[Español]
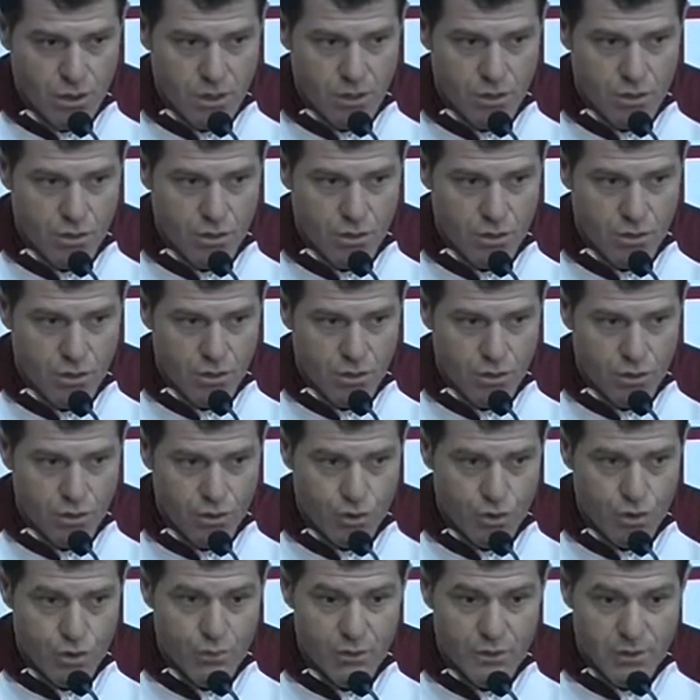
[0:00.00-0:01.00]
no,
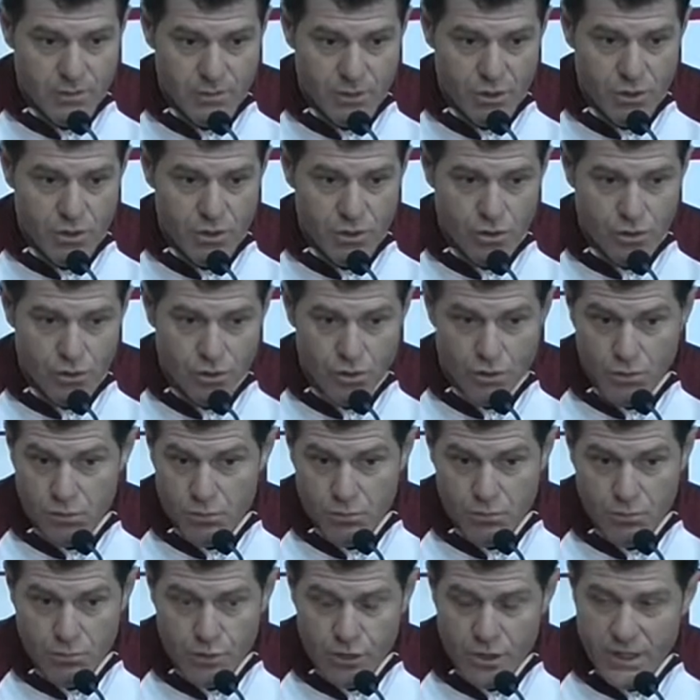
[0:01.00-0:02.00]
nos
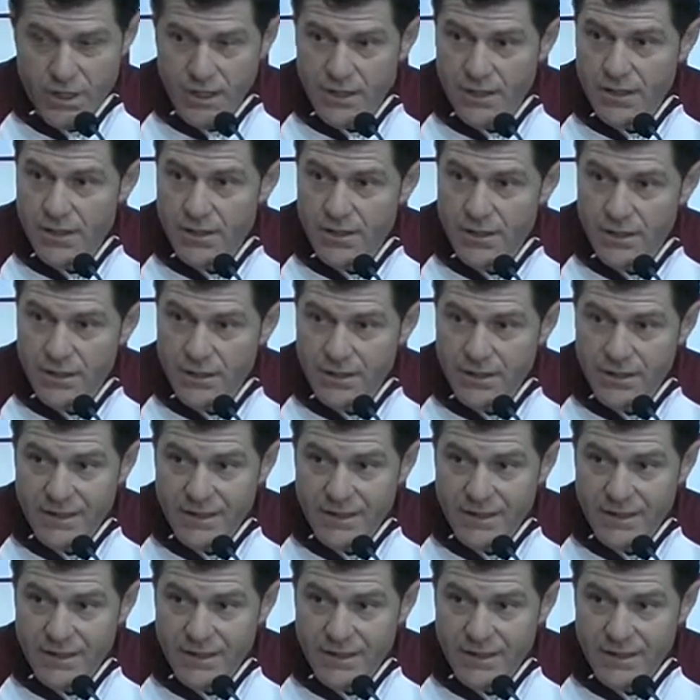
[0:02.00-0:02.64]
permitió por ahí